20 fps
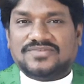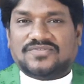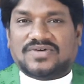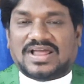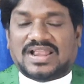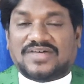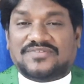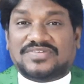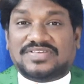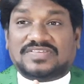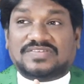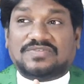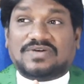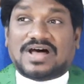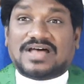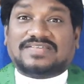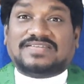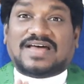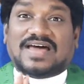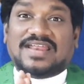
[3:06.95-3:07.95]
వాళ్ళ
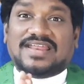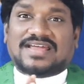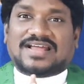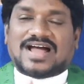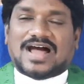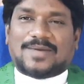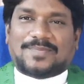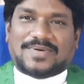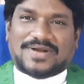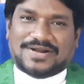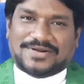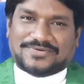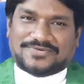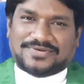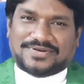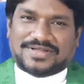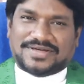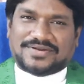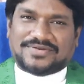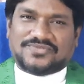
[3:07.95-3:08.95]
విశ్వాసాన్ని
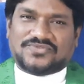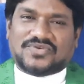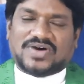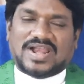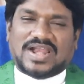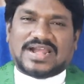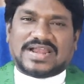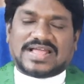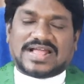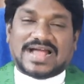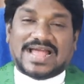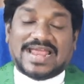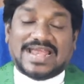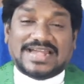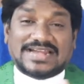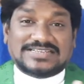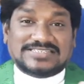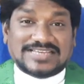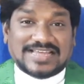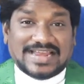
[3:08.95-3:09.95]
కాపాడుకున్నారు వాళ్ళని
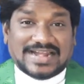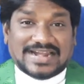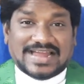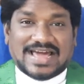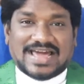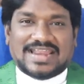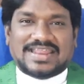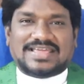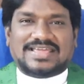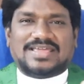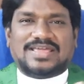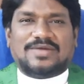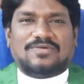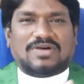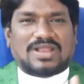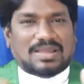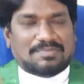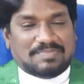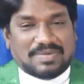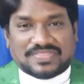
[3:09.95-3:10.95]
గైడ్ చేయడానికి
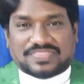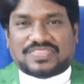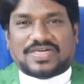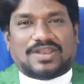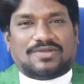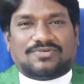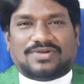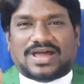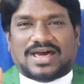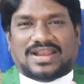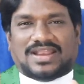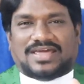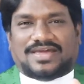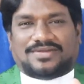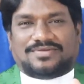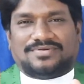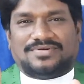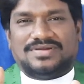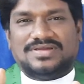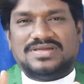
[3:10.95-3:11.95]
వాళ్ళ పెద్దలు కూడా
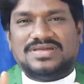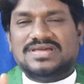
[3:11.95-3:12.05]
లేరు